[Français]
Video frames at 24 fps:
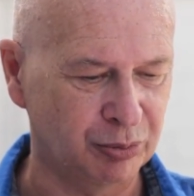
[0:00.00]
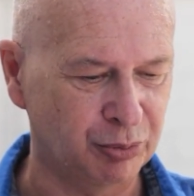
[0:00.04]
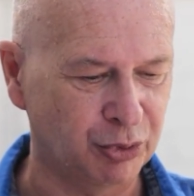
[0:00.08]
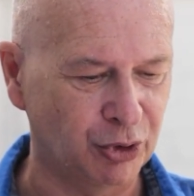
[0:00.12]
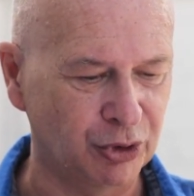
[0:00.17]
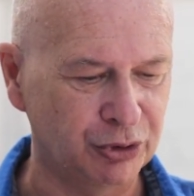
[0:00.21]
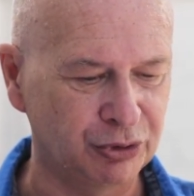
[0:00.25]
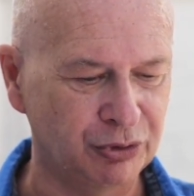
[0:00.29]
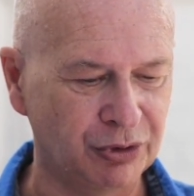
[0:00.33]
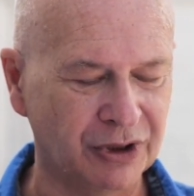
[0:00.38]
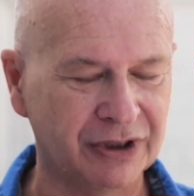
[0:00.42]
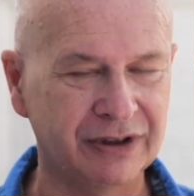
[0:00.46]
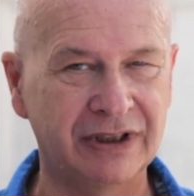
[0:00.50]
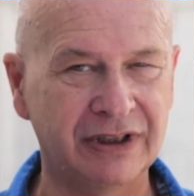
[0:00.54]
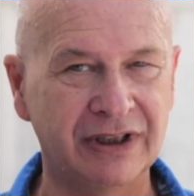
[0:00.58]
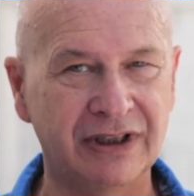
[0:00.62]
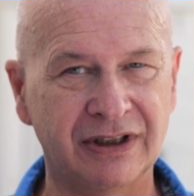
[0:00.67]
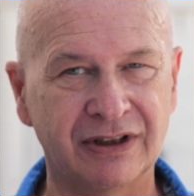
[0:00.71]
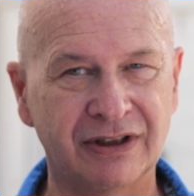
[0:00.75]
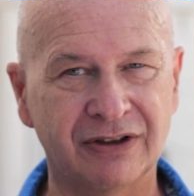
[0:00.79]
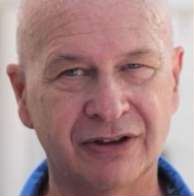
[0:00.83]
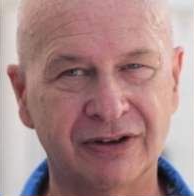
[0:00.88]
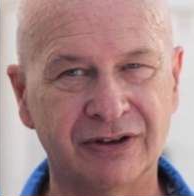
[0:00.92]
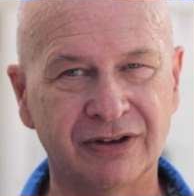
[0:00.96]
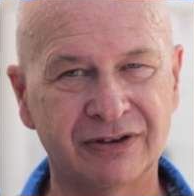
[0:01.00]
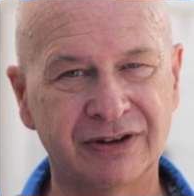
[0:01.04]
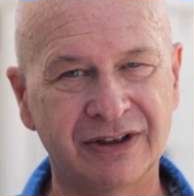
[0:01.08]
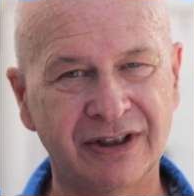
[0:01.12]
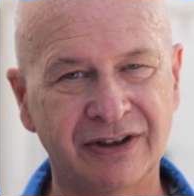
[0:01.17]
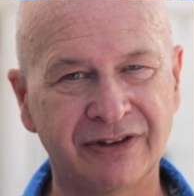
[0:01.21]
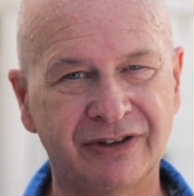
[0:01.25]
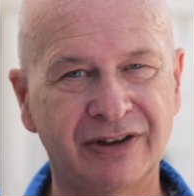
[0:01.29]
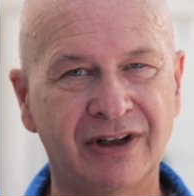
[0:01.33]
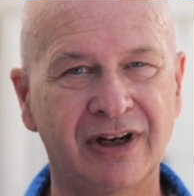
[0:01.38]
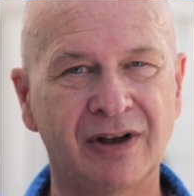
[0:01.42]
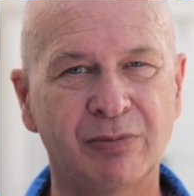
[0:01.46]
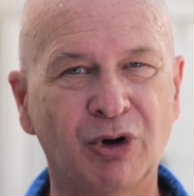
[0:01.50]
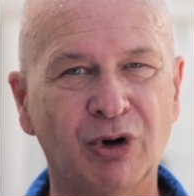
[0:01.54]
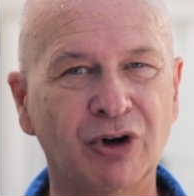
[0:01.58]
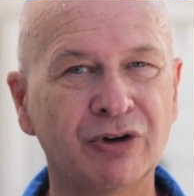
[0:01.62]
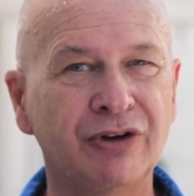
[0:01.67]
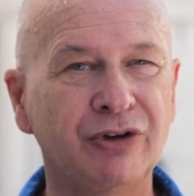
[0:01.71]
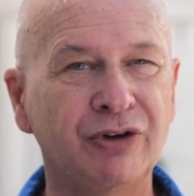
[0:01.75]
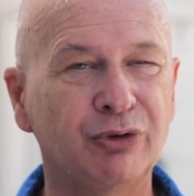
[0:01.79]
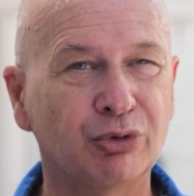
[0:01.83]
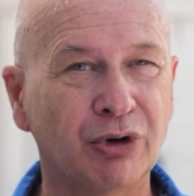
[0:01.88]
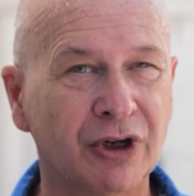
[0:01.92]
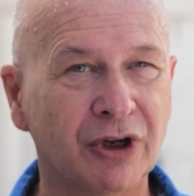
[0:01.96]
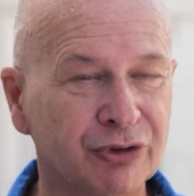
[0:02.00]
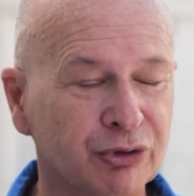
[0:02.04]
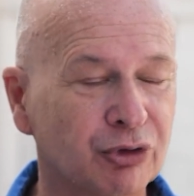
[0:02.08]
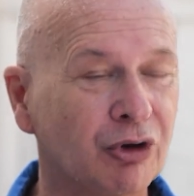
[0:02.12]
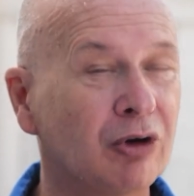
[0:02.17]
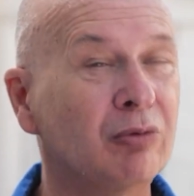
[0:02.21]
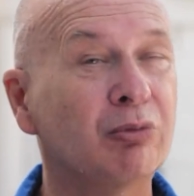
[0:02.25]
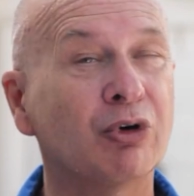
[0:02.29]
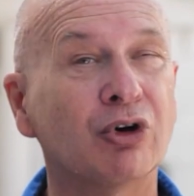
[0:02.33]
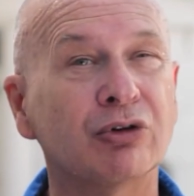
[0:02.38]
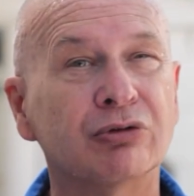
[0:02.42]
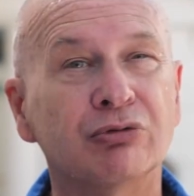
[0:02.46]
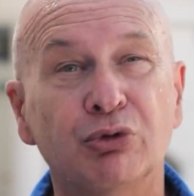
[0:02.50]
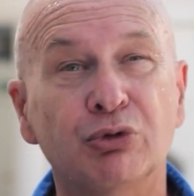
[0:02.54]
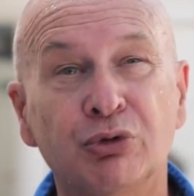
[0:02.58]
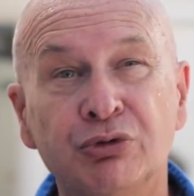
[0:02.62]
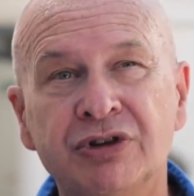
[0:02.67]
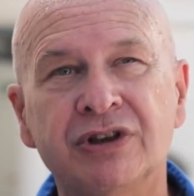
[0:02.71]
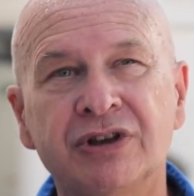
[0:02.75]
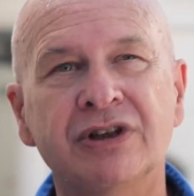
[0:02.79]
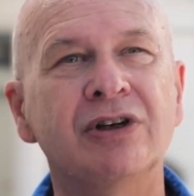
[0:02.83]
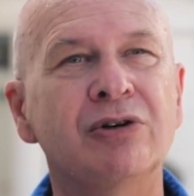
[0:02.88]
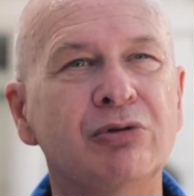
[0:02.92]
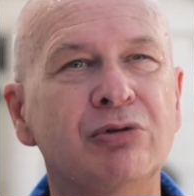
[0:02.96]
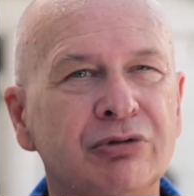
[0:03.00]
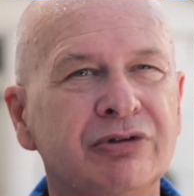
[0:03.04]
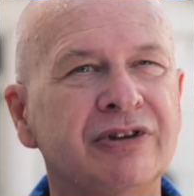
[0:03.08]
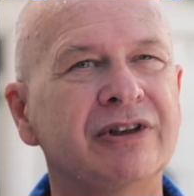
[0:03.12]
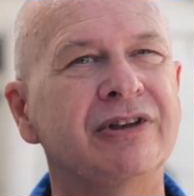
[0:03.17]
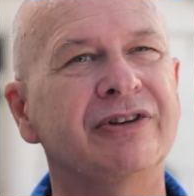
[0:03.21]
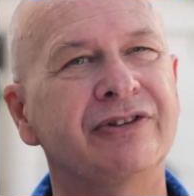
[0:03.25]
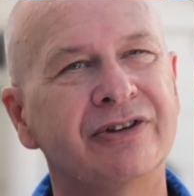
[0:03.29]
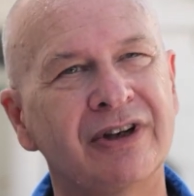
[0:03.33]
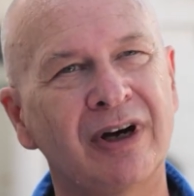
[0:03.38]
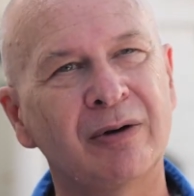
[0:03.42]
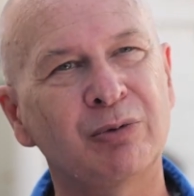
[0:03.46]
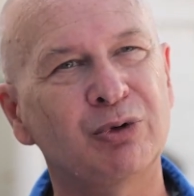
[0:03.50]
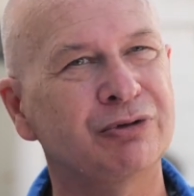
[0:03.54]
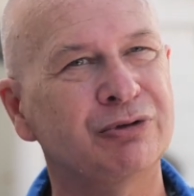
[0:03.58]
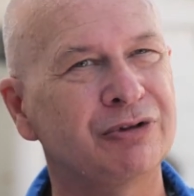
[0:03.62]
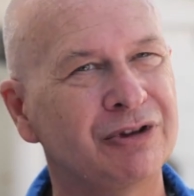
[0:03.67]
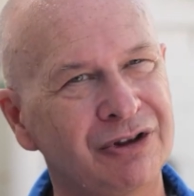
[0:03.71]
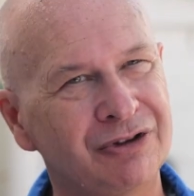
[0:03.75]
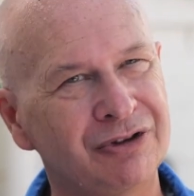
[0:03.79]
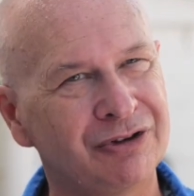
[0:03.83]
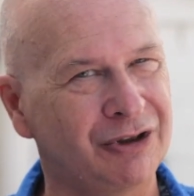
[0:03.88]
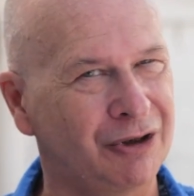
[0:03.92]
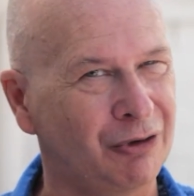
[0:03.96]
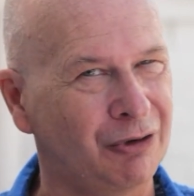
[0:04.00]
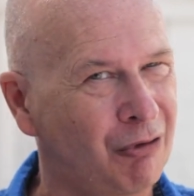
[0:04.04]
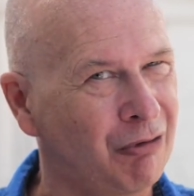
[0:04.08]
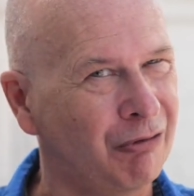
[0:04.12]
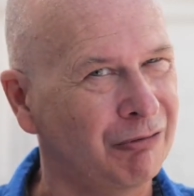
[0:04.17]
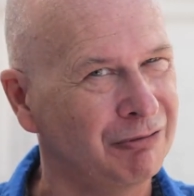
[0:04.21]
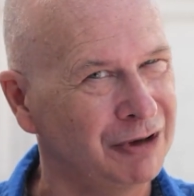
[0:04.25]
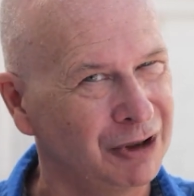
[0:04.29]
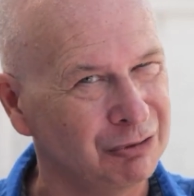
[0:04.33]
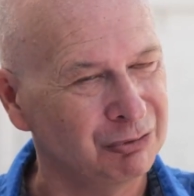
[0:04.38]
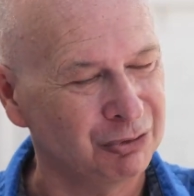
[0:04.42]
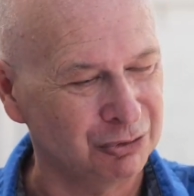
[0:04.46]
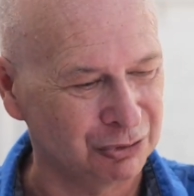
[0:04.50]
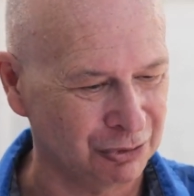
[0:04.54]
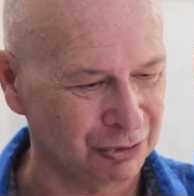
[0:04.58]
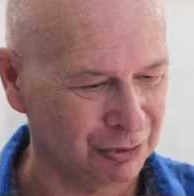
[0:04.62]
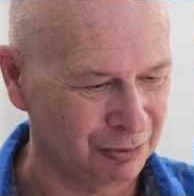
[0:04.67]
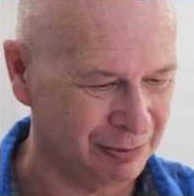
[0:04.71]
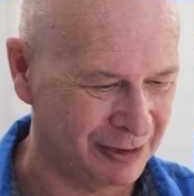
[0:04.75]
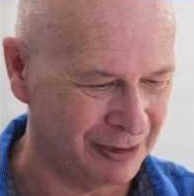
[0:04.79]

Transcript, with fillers: produire des, éléments qui soient sobres, utiles, utilisables, utilisés. On revient toujours au